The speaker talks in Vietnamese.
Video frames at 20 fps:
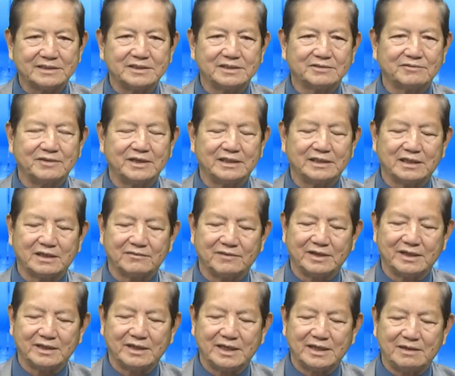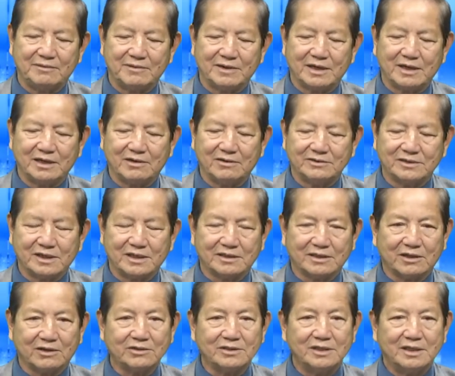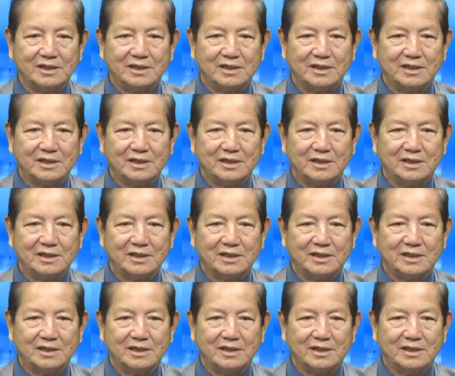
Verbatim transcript: Thưa quý vị, tại vì đây là một cơ hội rất là tốt.